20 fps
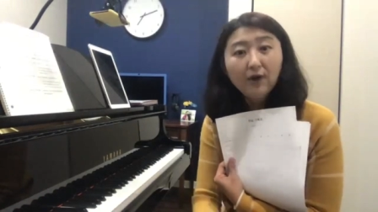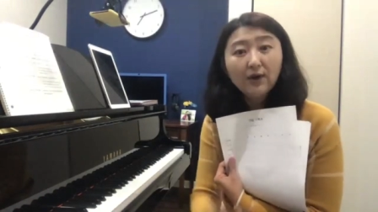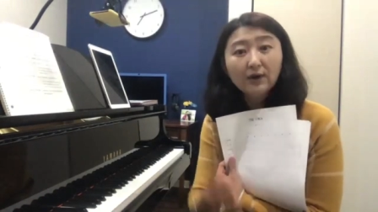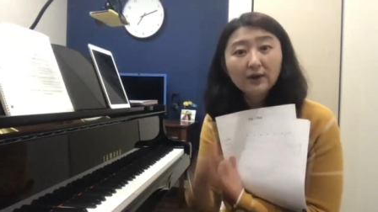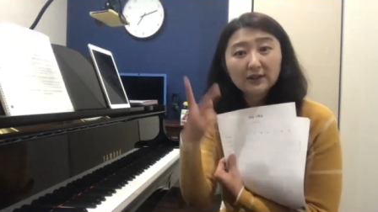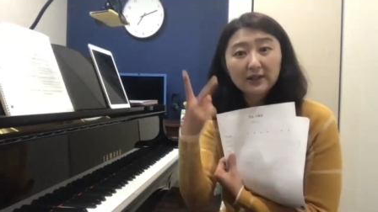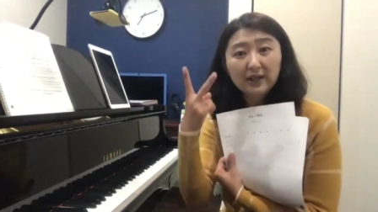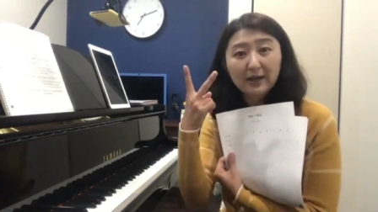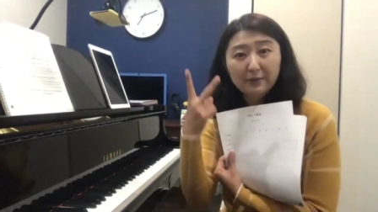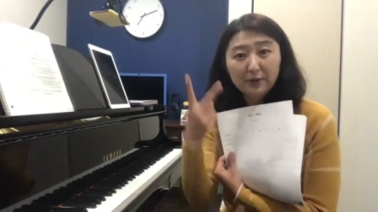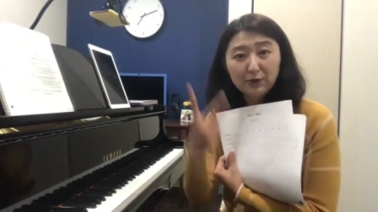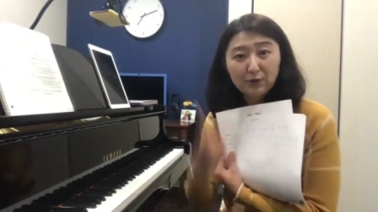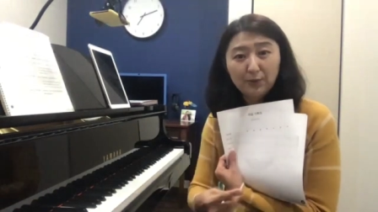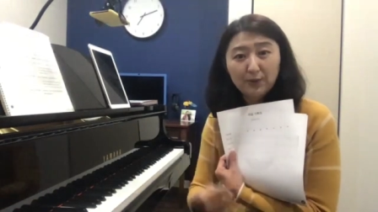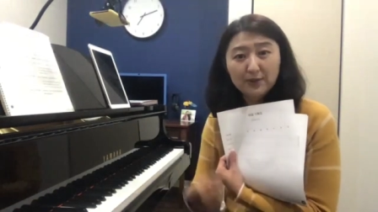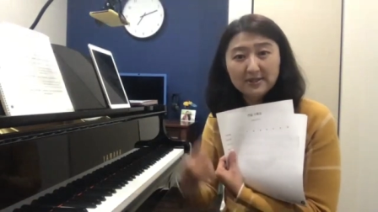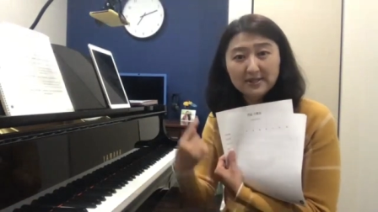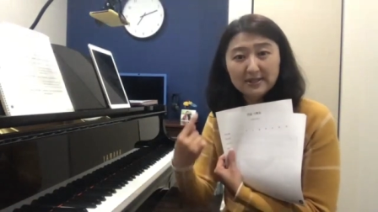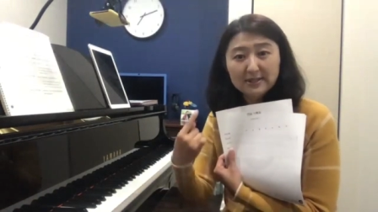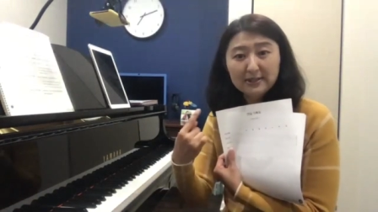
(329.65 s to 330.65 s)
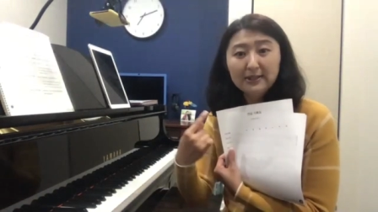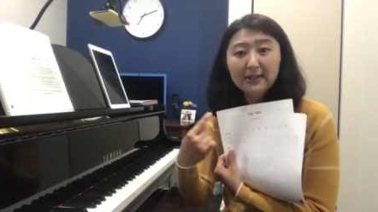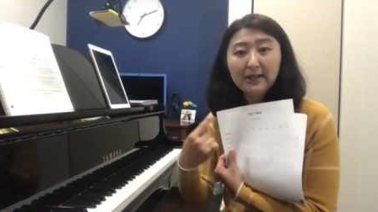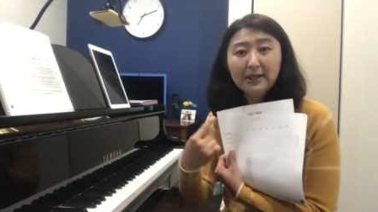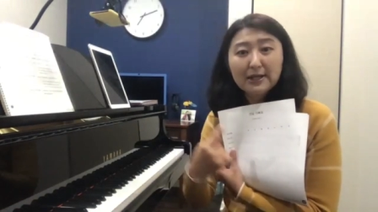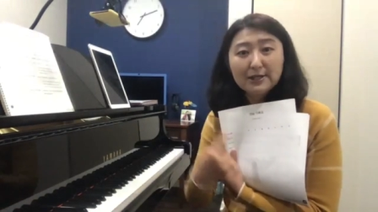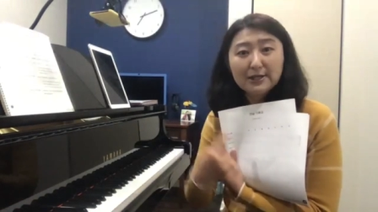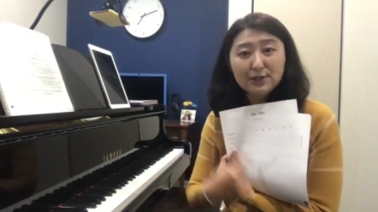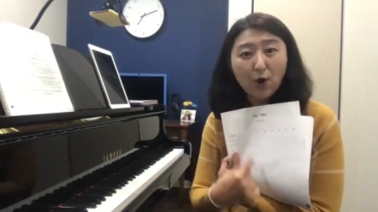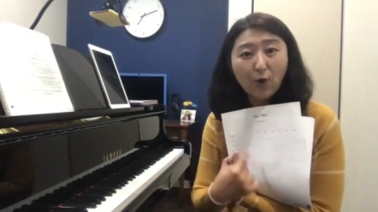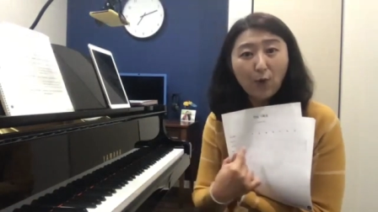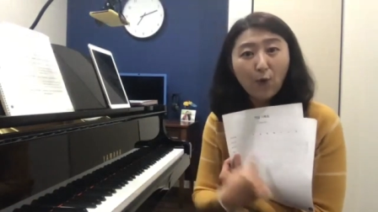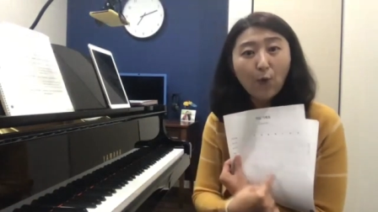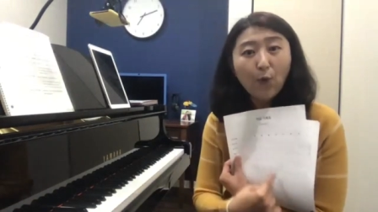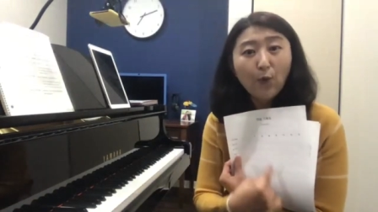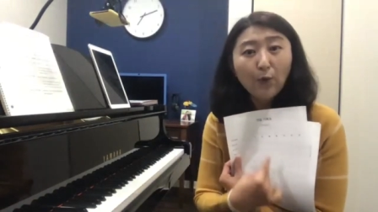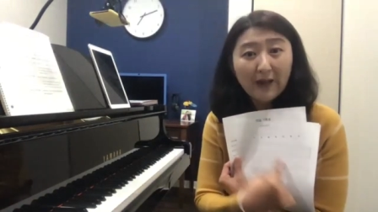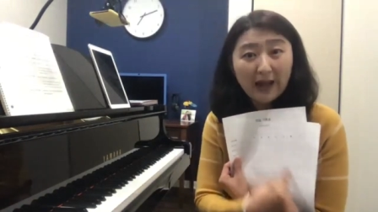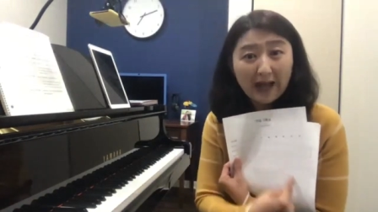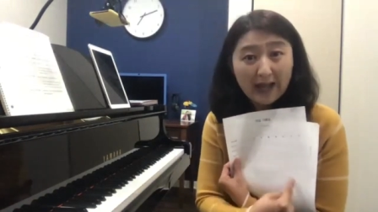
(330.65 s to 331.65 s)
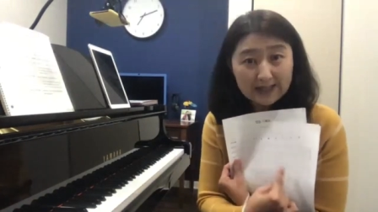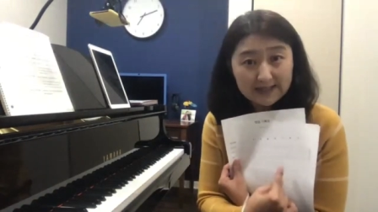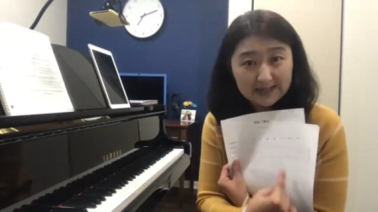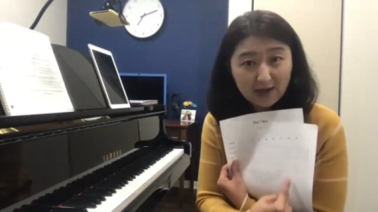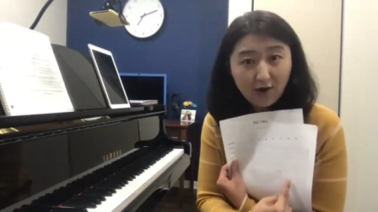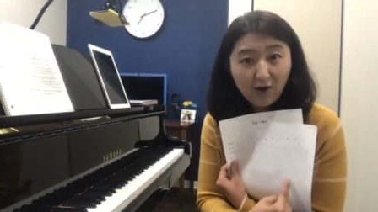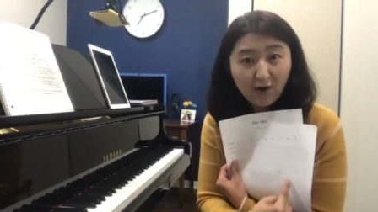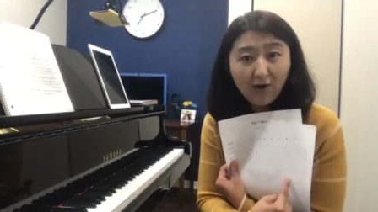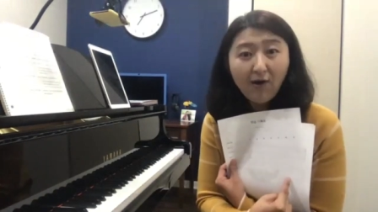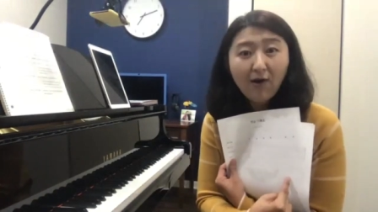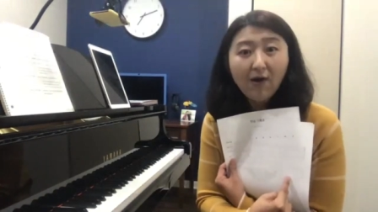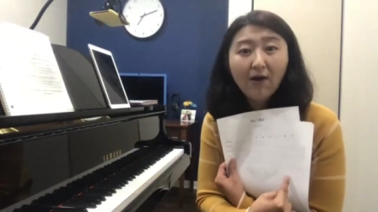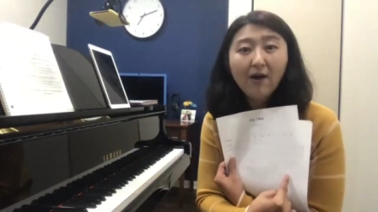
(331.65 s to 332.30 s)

그 다음에 두 번째는 적고 나서